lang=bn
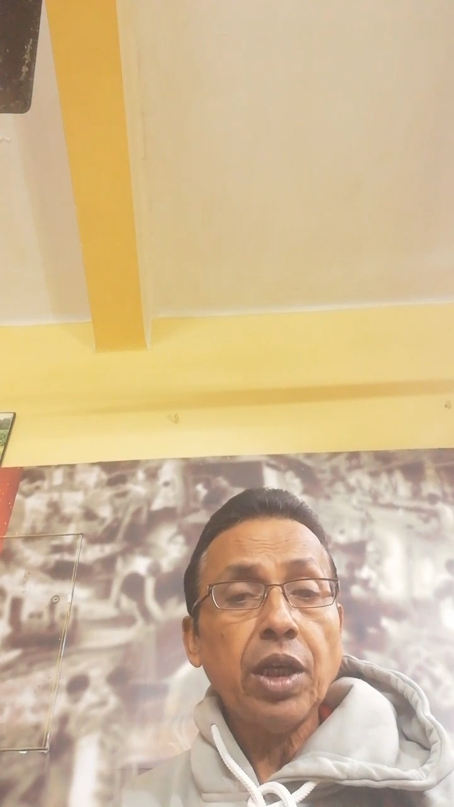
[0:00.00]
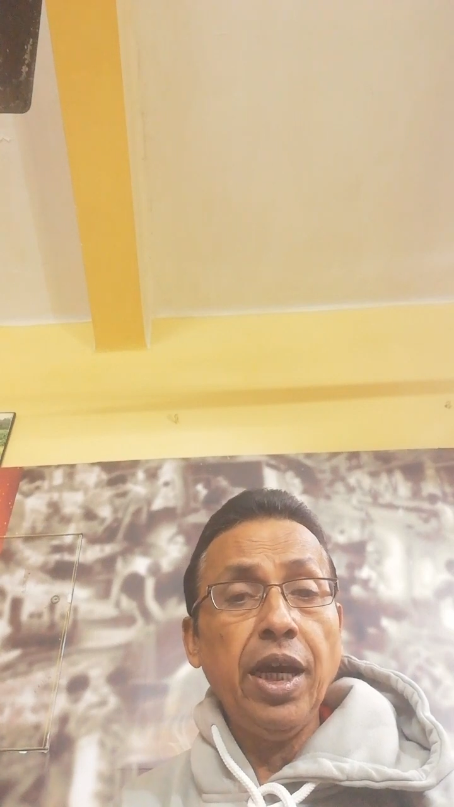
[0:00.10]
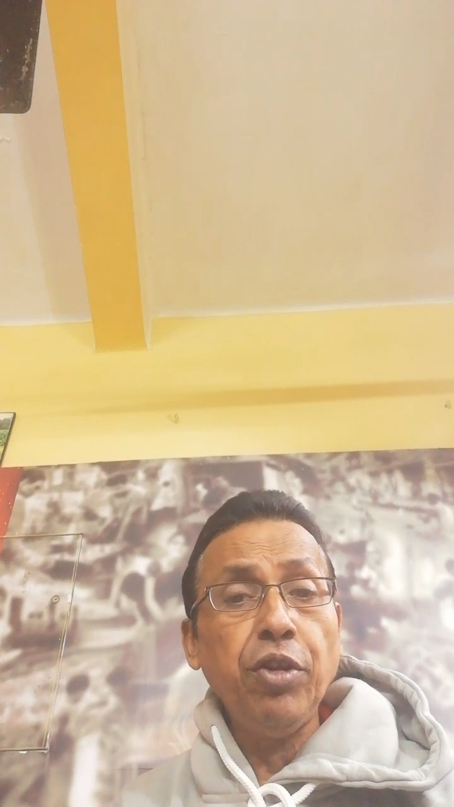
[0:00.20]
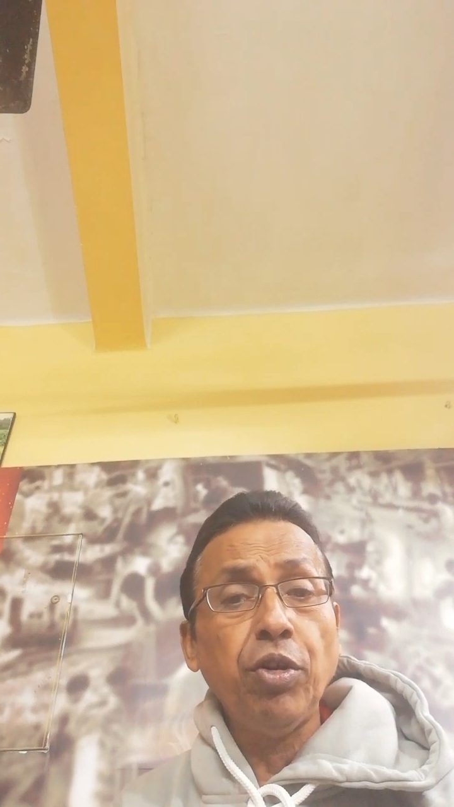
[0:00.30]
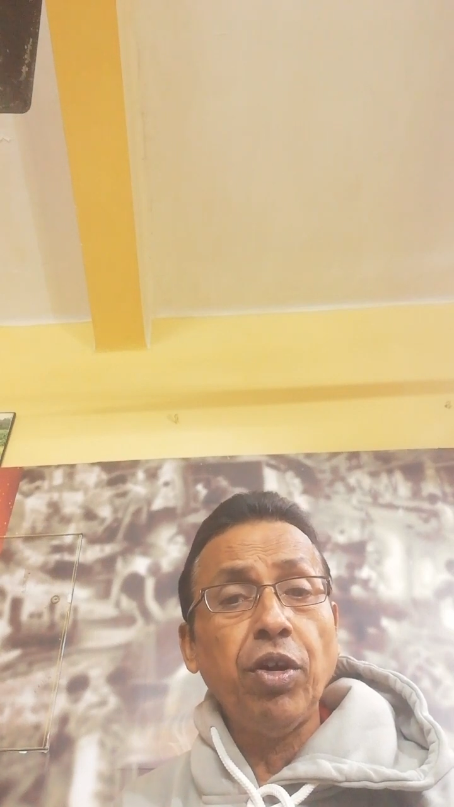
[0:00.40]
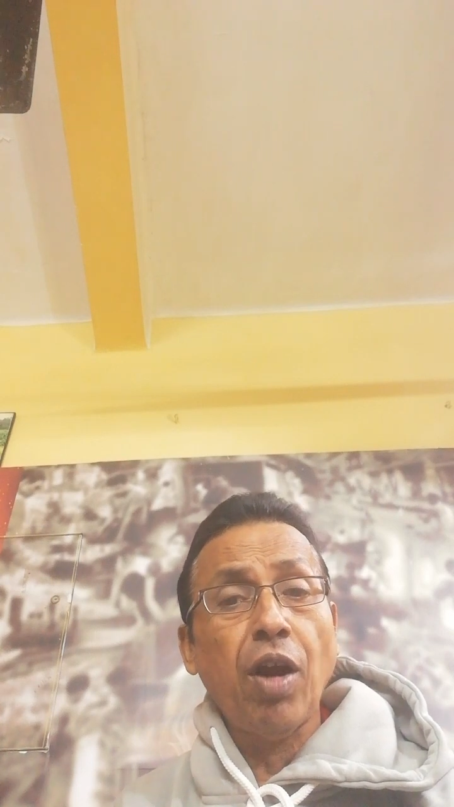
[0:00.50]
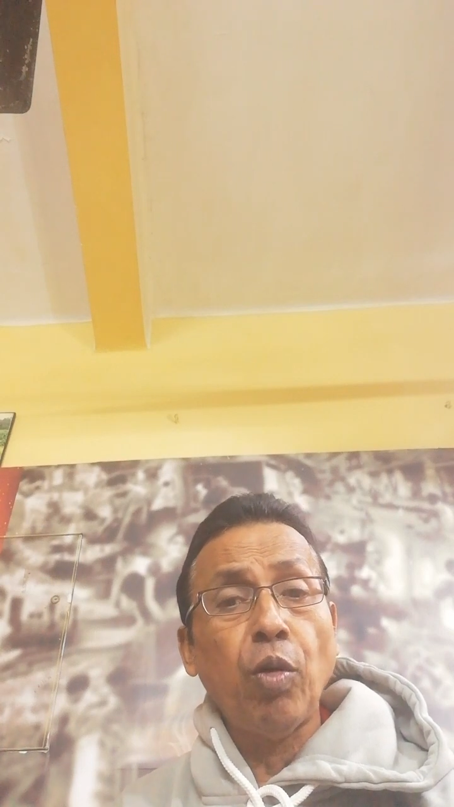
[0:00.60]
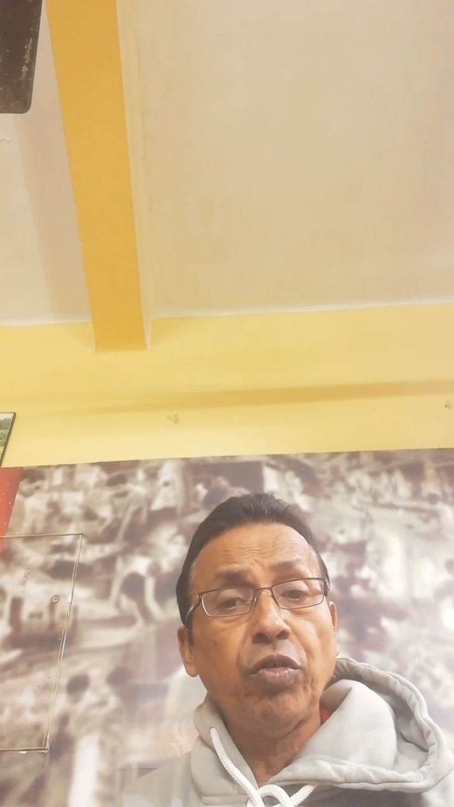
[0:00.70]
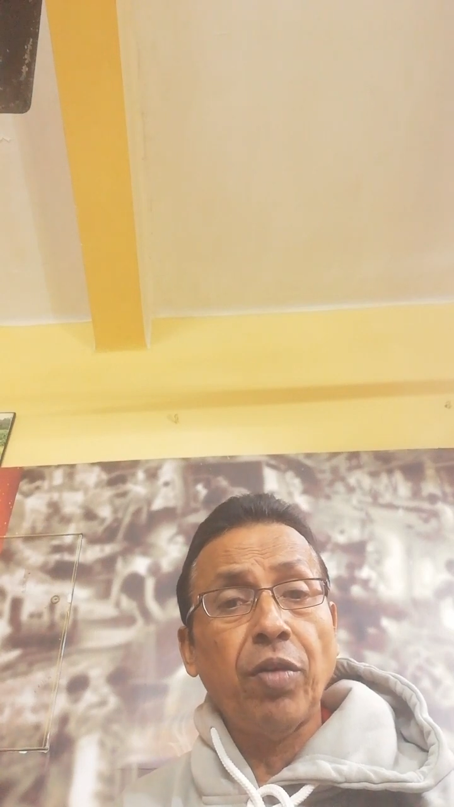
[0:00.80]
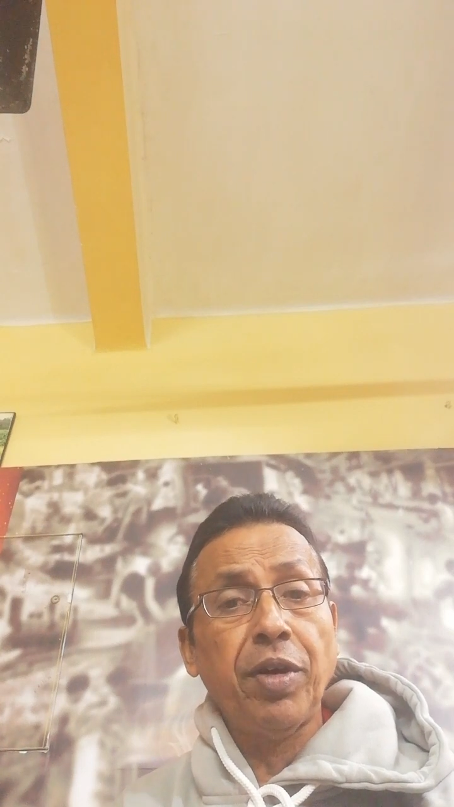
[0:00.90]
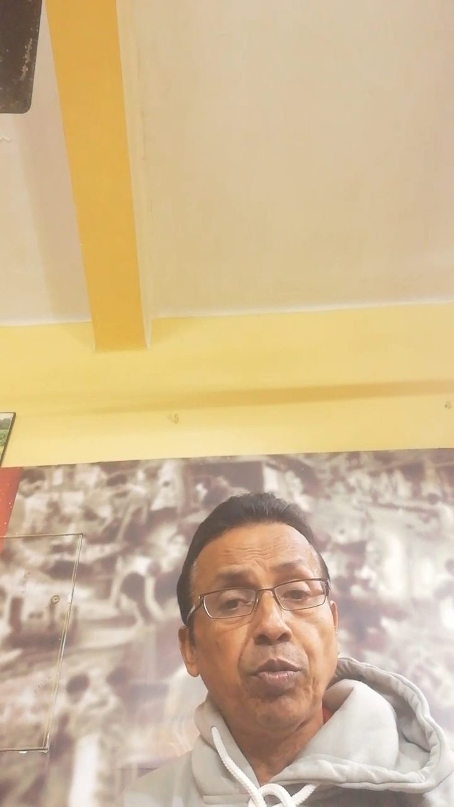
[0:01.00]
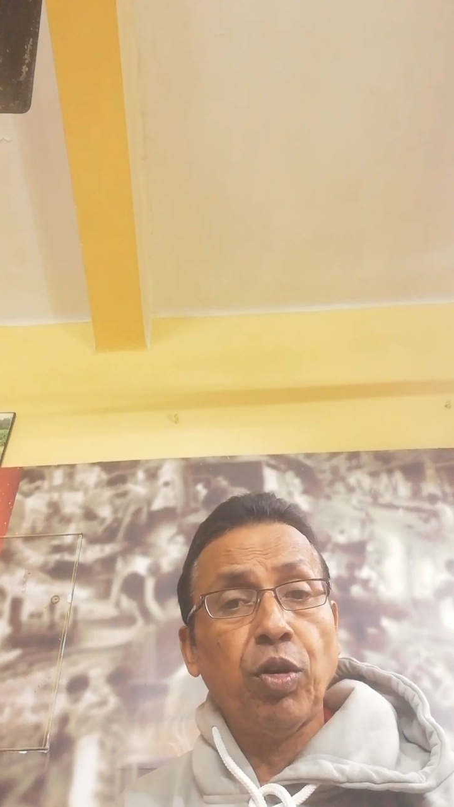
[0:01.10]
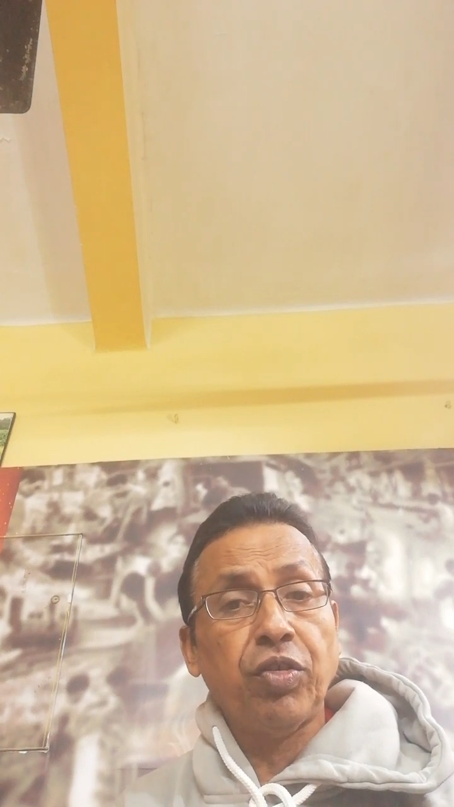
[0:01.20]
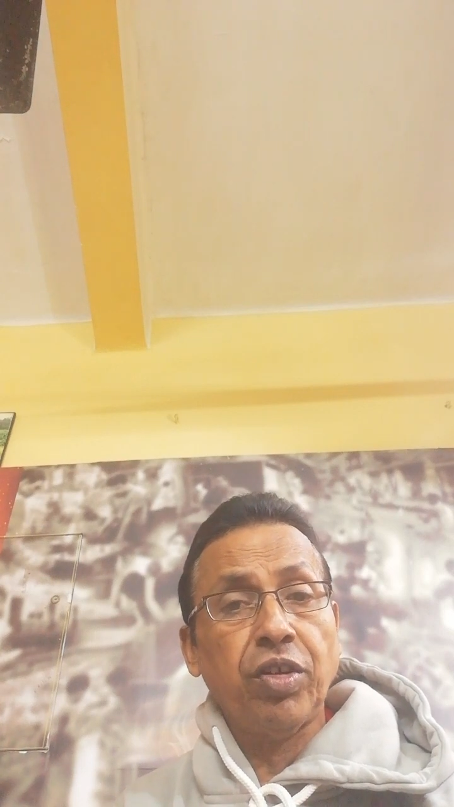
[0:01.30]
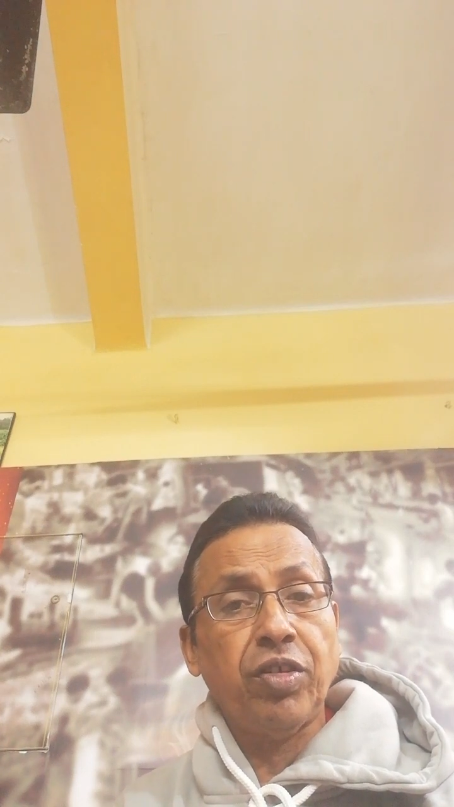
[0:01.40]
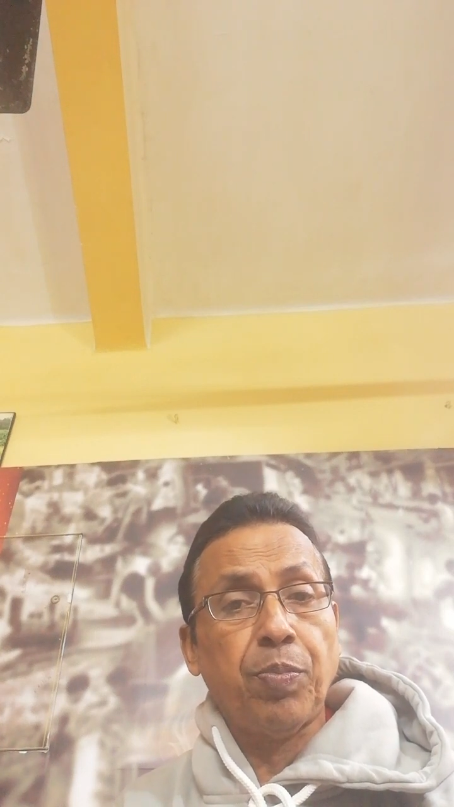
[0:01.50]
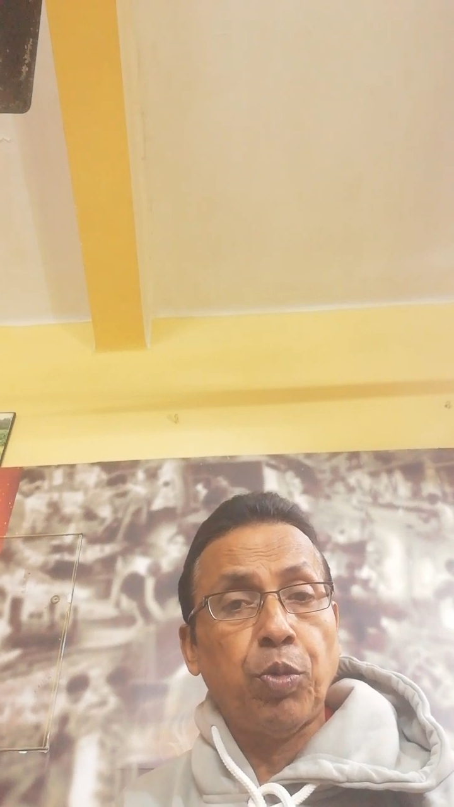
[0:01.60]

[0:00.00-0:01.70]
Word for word: এই জন্য রাহুল দ্রাবিড় বলেছেন যে